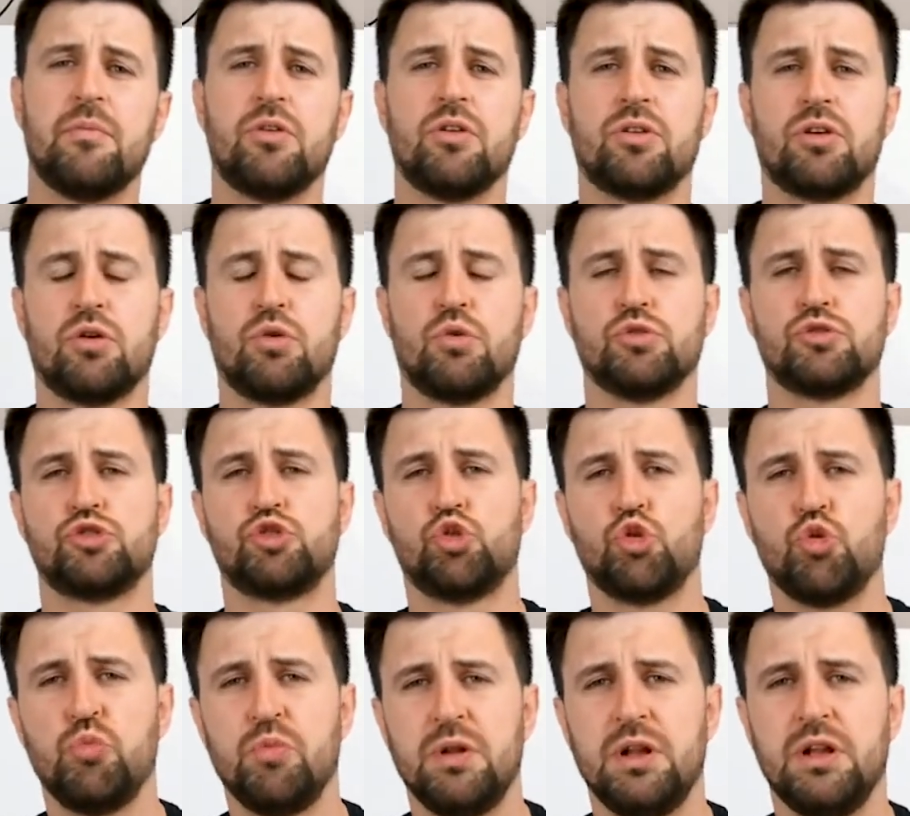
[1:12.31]
około 100
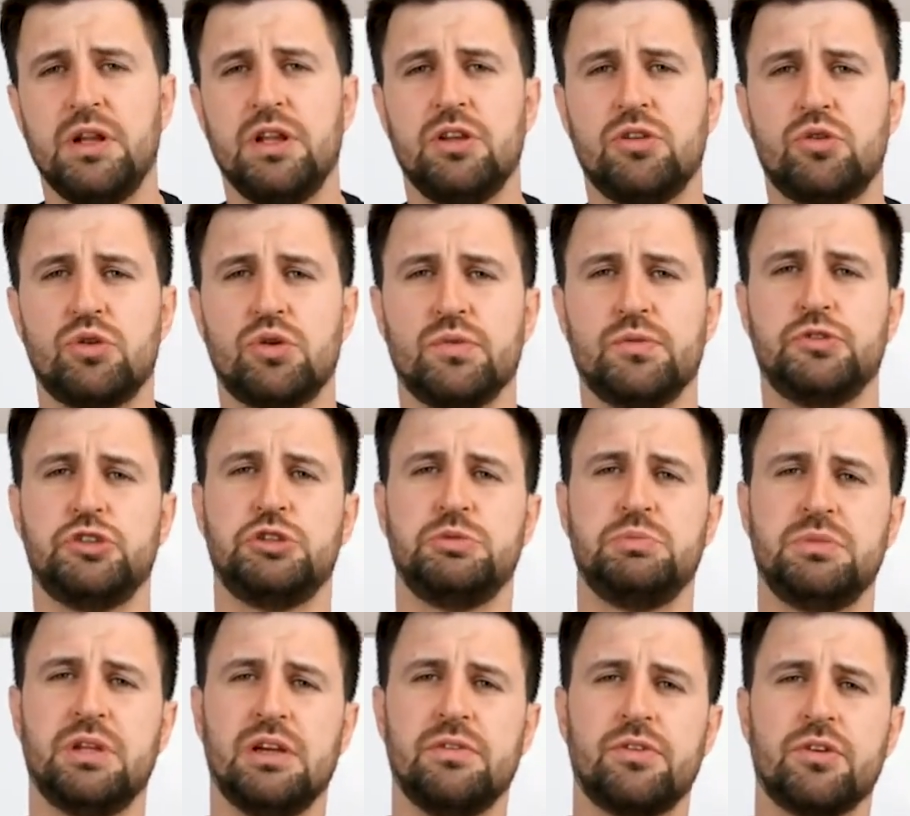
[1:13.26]
ml
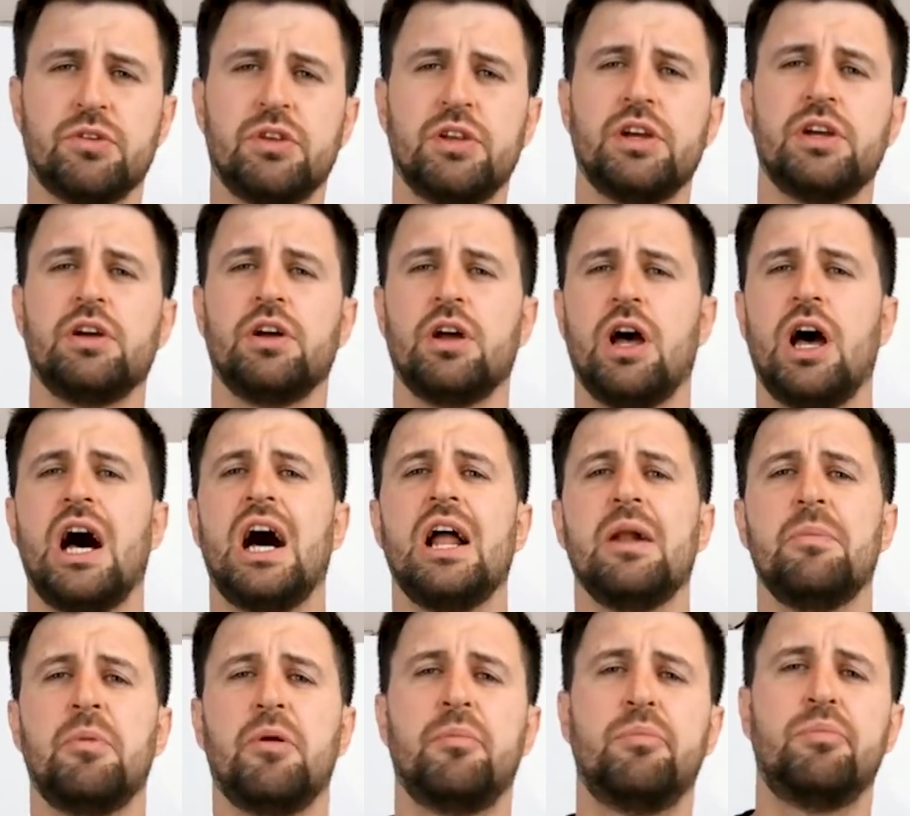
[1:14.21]
zimnej wody
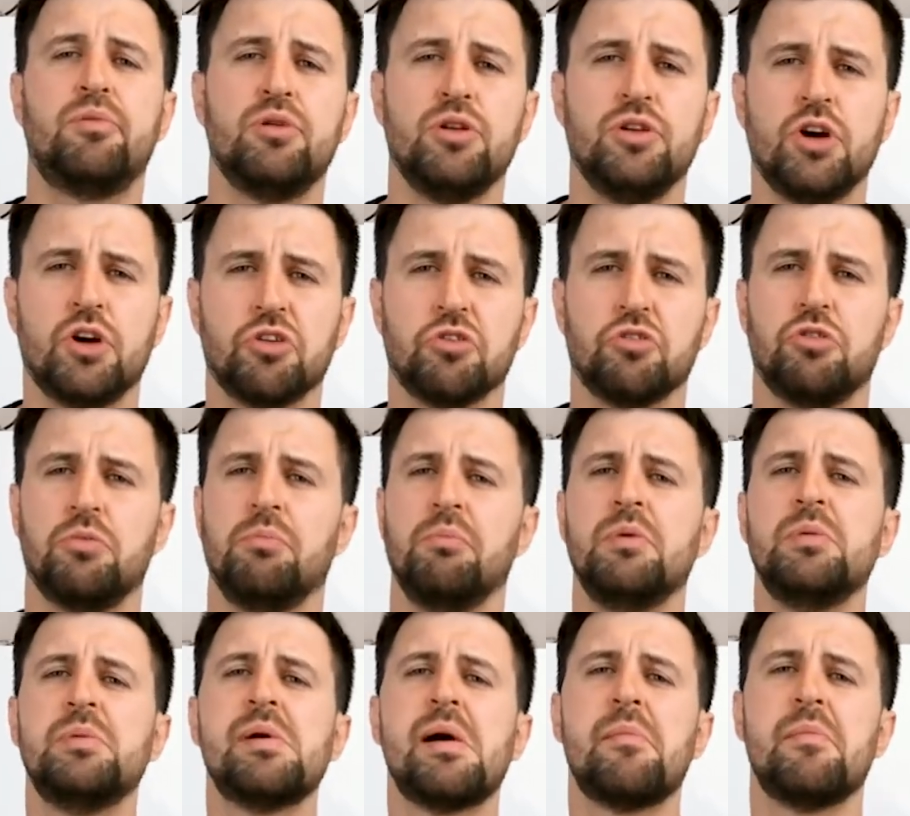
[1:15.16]
albo bulionu.
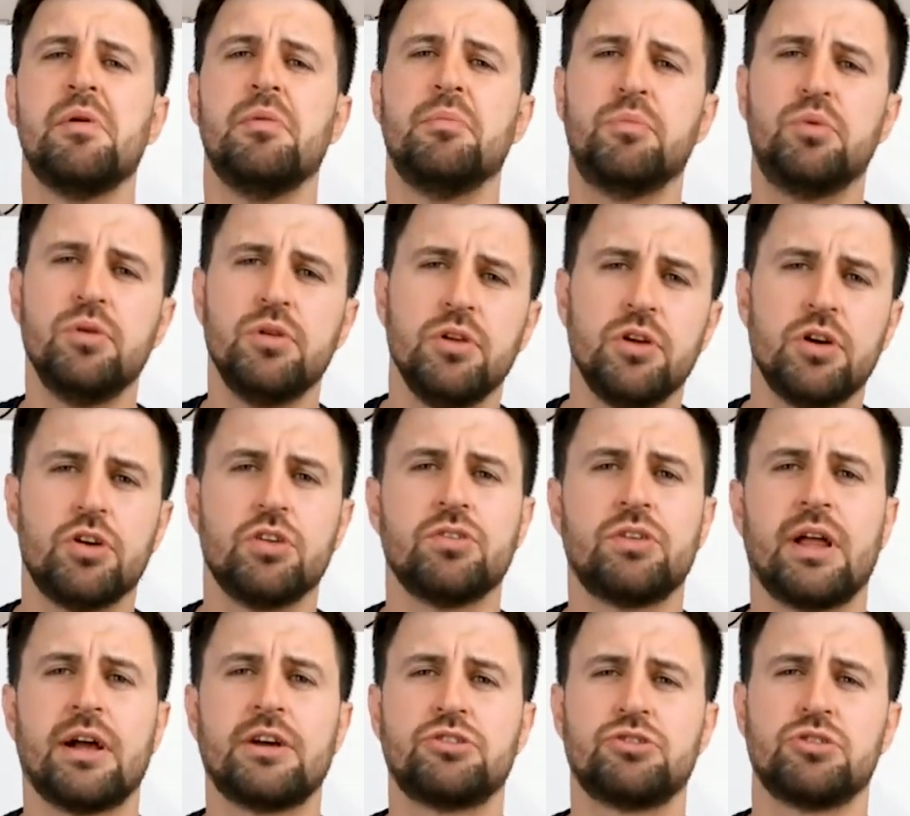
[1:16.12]
My mamy bulion,
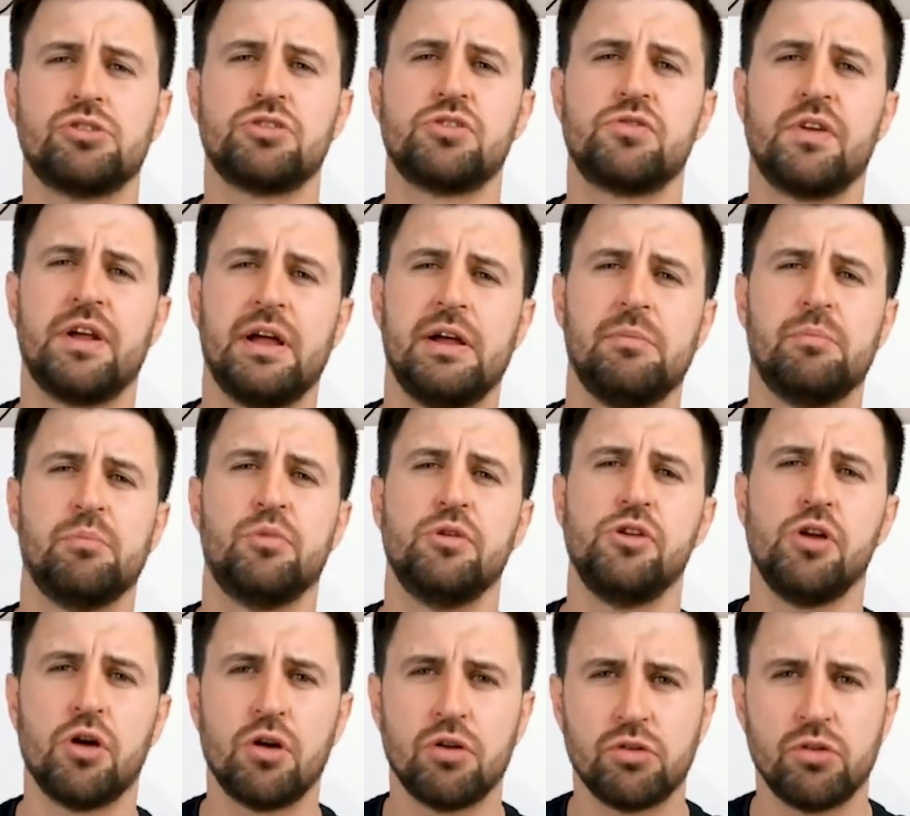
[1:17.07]
także już wlałem
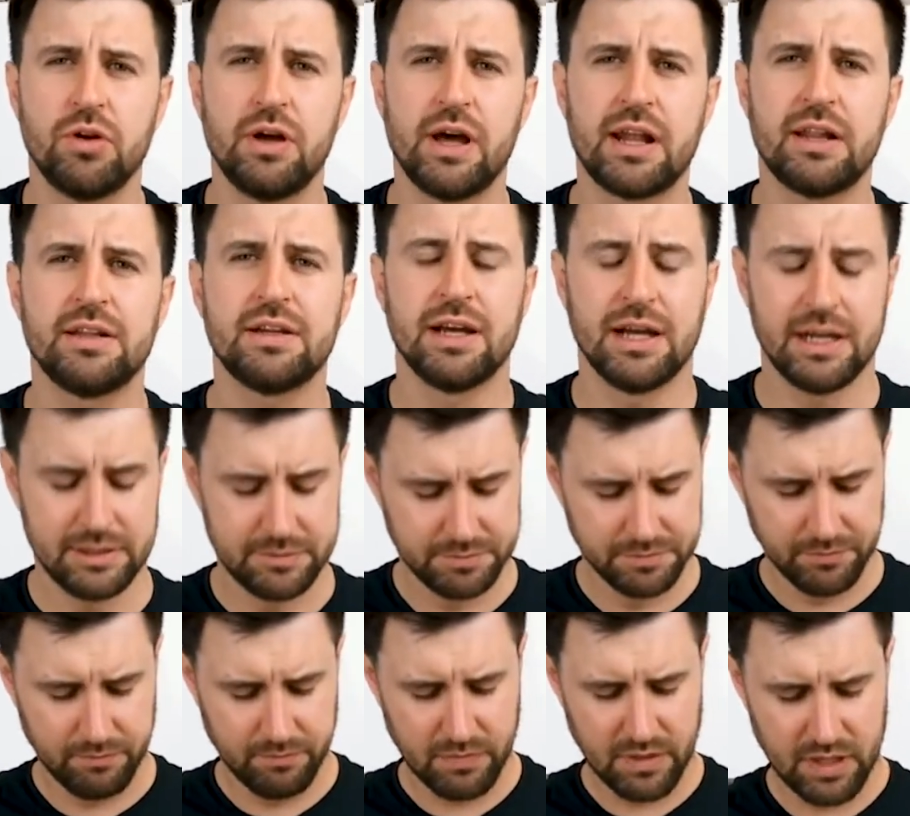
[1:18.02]
bulion do garnka
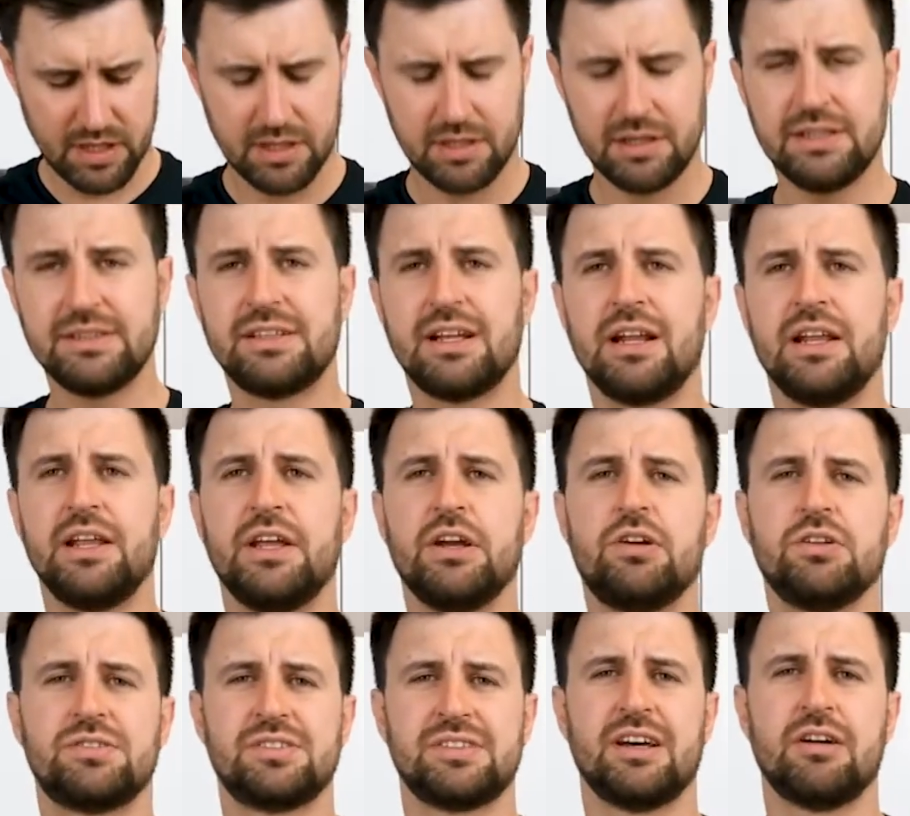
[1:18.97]
i zaleję
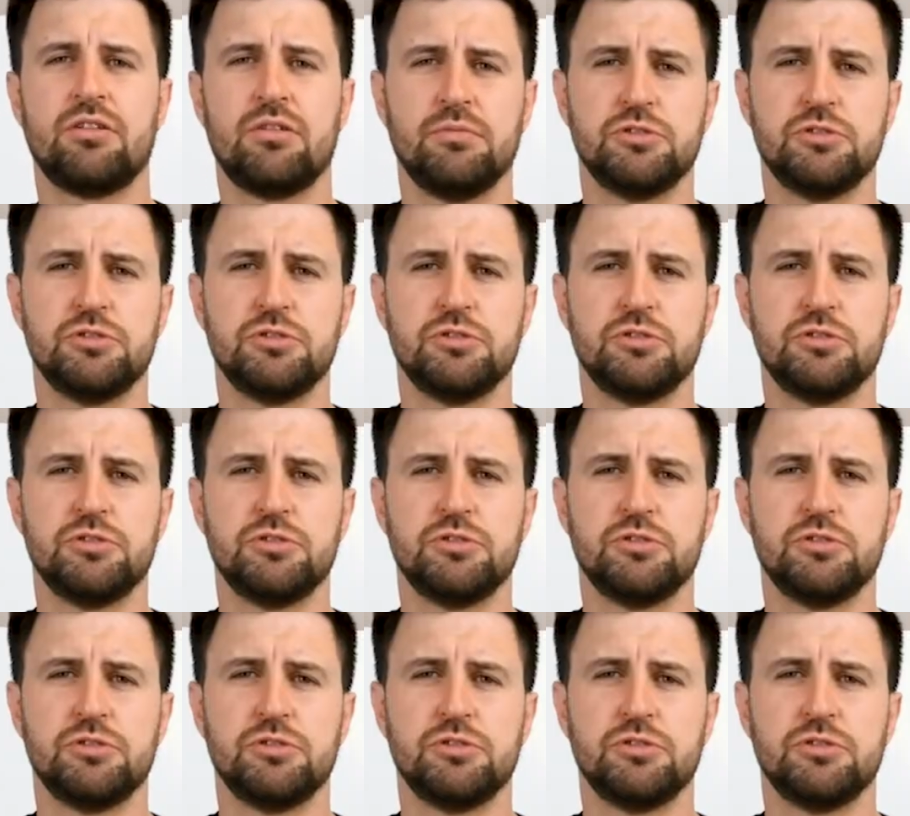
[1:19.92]
go całą